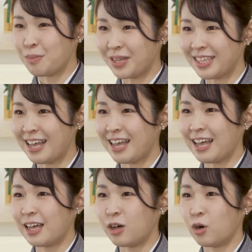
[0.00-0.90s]
また
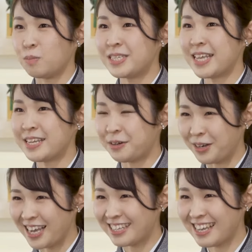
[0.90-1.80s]
お店に
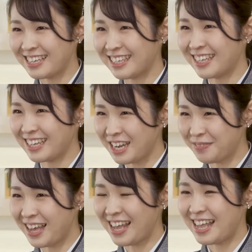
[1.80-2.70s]
ご来店いただけ
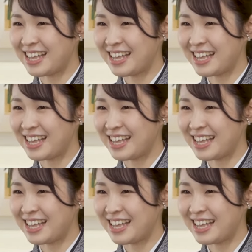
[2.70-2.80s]
れば